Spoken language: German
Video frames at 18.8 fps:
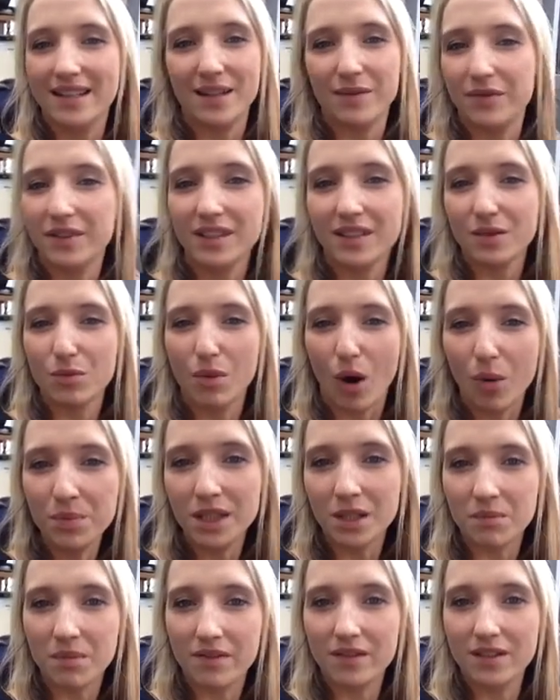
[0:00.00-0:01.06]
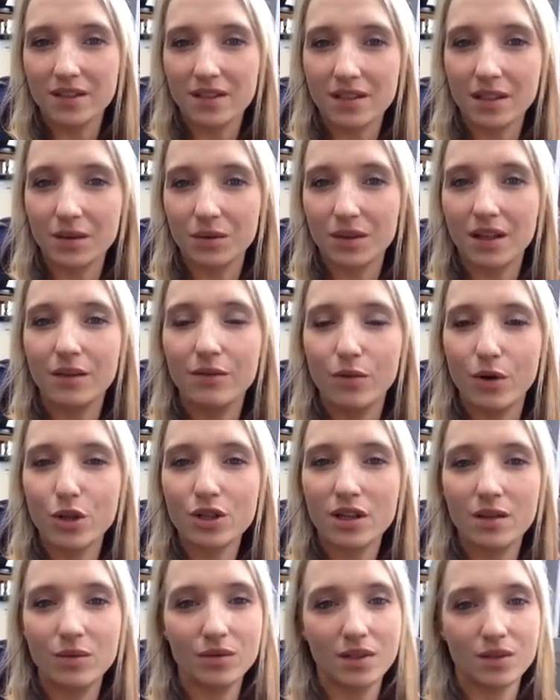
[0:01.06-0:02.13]
dann finde ich das überhaupt nicht mehr witzig und dann die
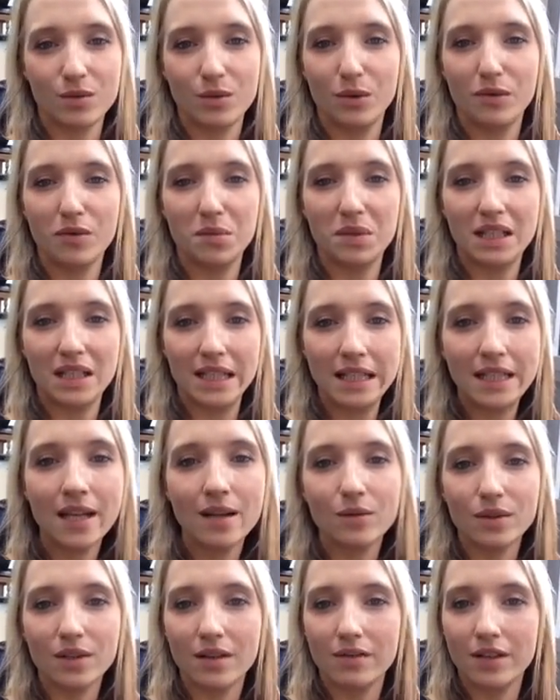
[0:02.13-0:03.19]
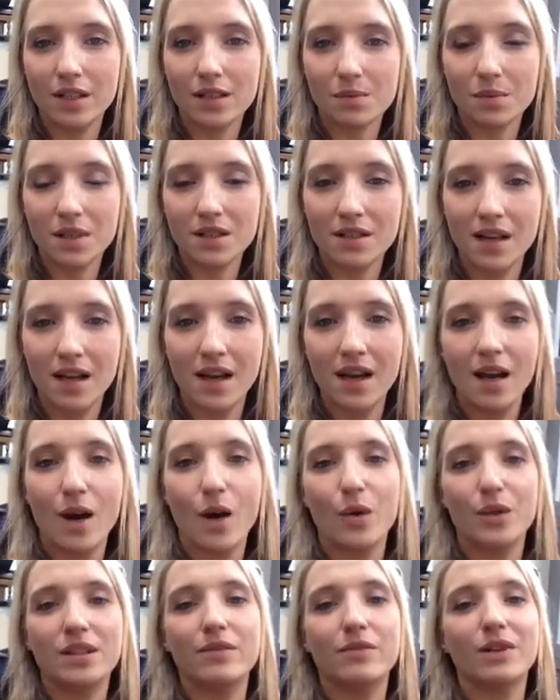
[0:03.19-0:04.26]
Vorstellung, dass du irgendwie mit Kindern unterwegs bist
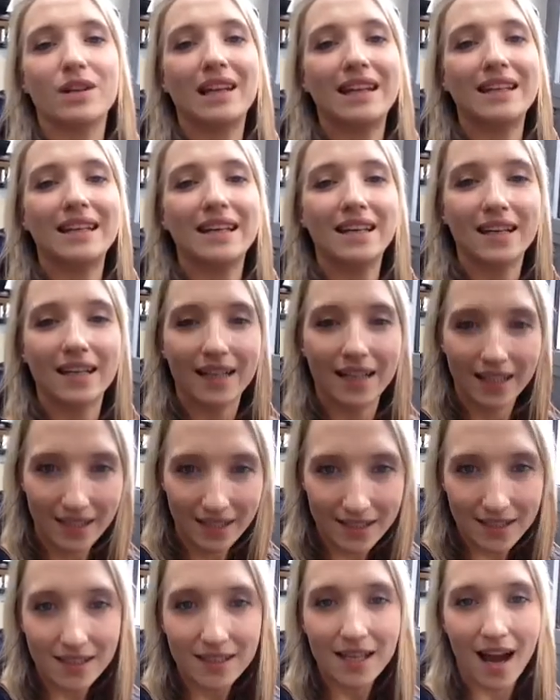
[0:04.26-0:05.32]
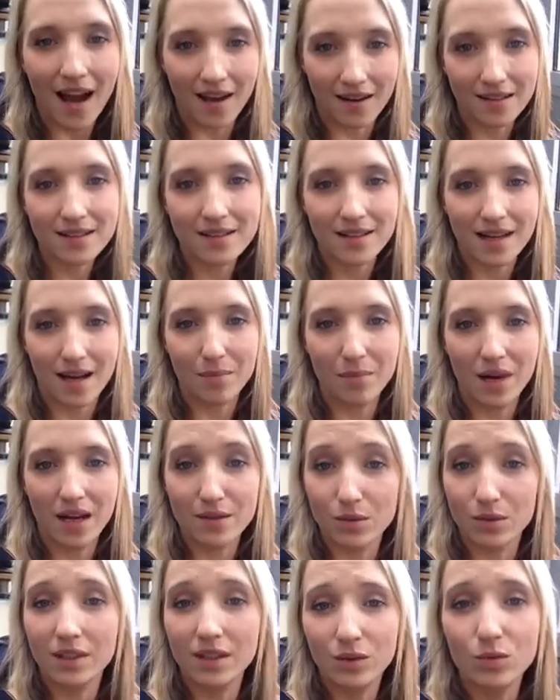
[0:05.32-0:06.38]
und die wirklich richtig Angst haben,
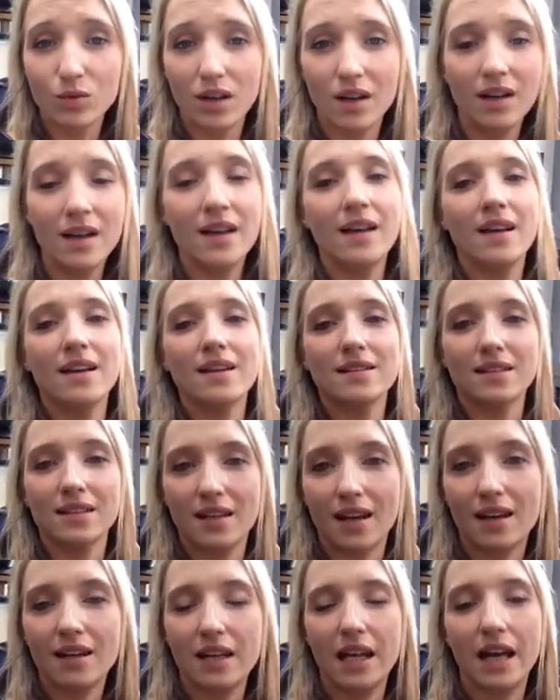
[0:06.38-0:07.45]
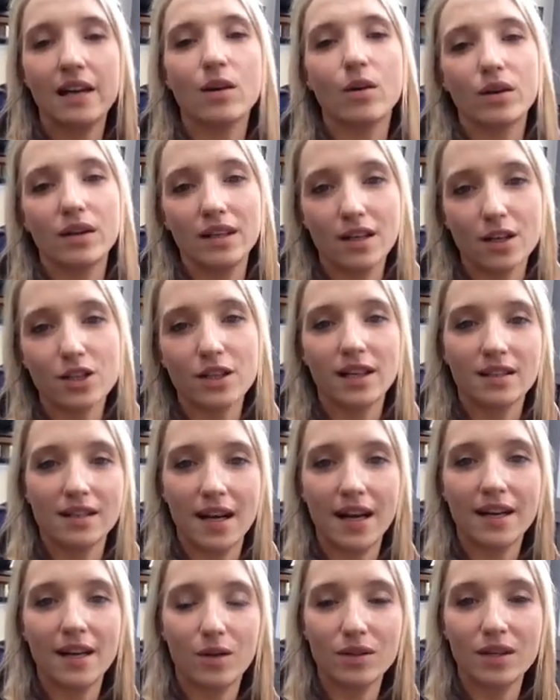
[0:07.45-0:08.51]
also nicht nur sich erklären, okay, da steckt da
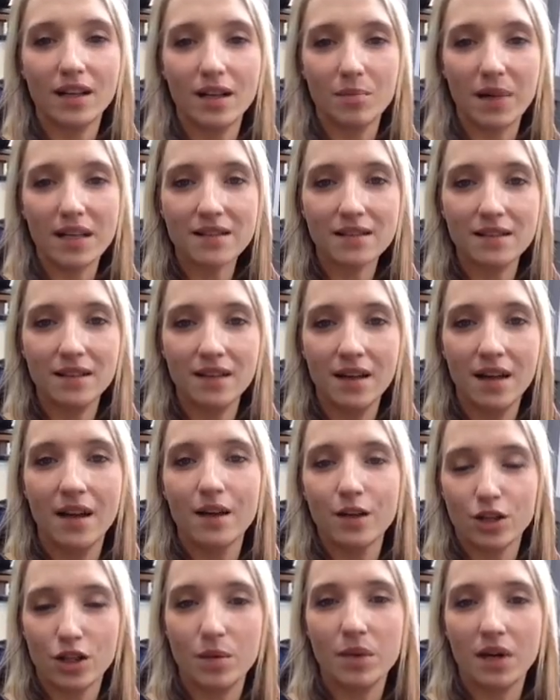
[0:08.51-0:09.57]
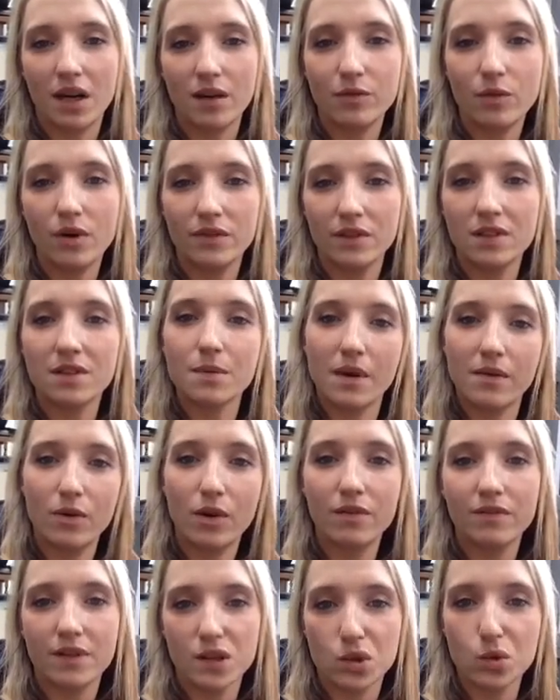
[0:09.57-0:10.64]
einer unter der Maske, ich stelle mir gerade vor, wie ich zwei
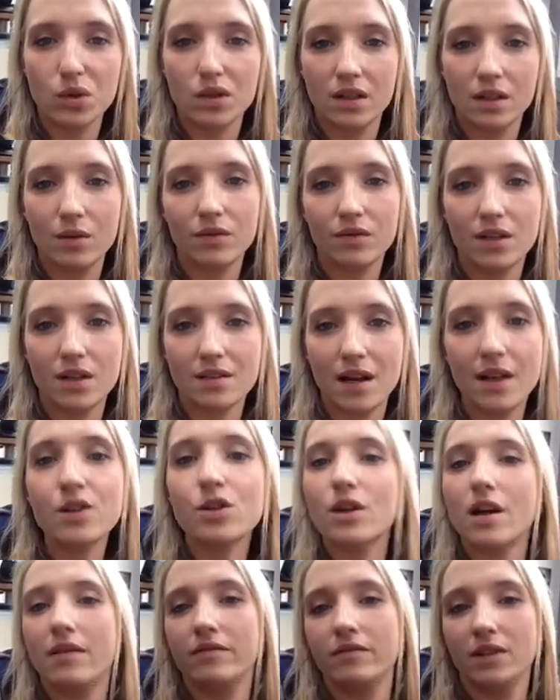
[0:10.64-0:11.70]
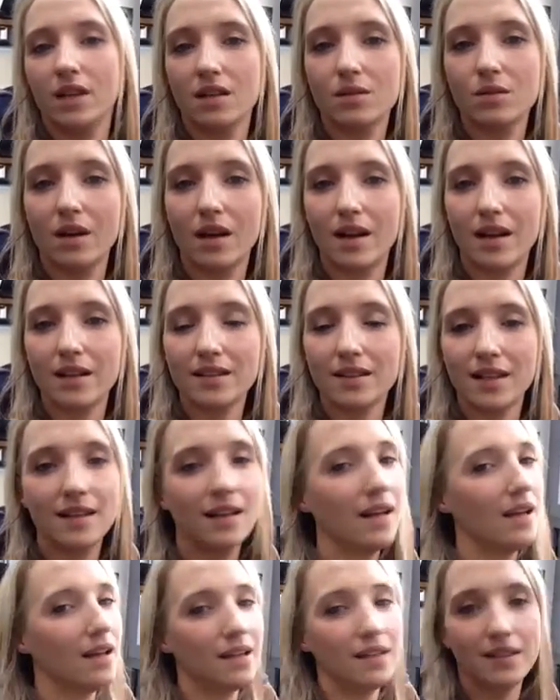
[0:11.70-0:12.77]
Wochen versuche, denen irgendwie das Einschlafen wieder zu
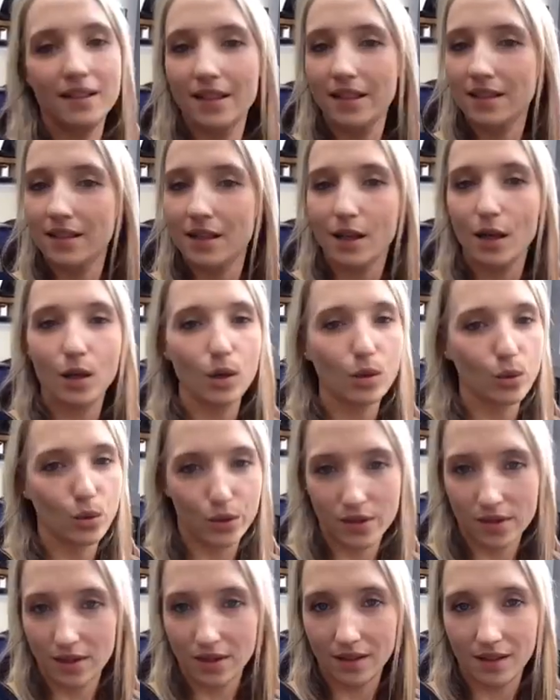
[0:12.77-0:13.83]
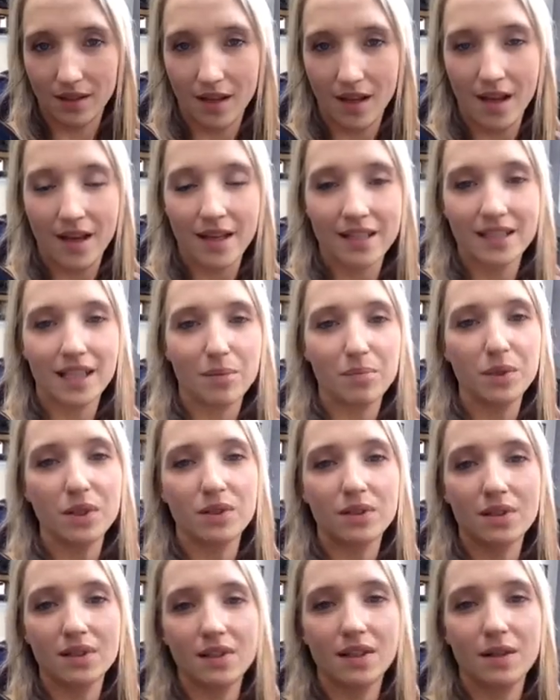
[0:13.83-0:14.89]
erleichtern, nicht lustig. Ich habe
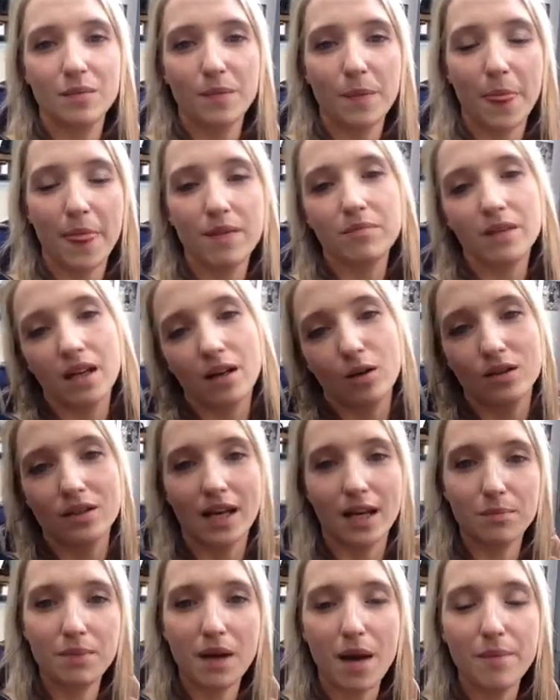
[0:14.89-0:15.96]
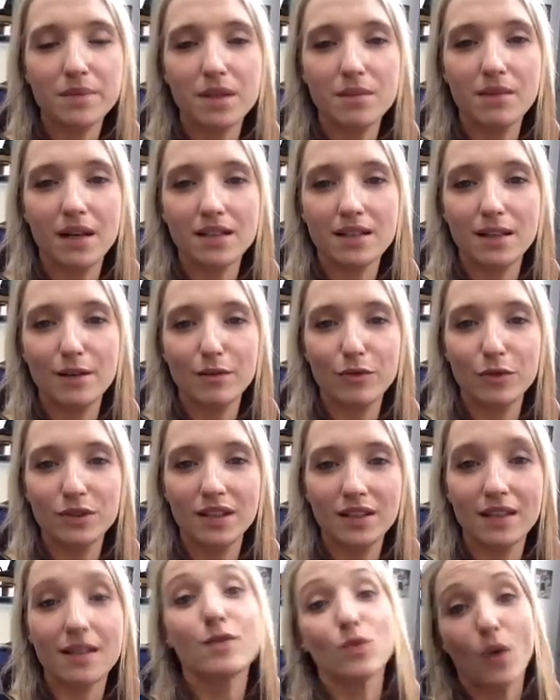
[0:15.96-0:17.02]
mit ähm, meiner Kontaktbeamtin mal
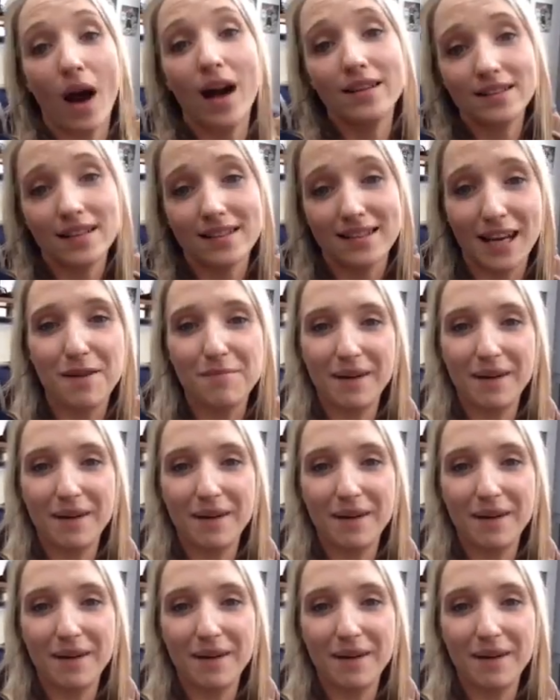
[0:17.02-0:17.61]
telefoniert. So heißt das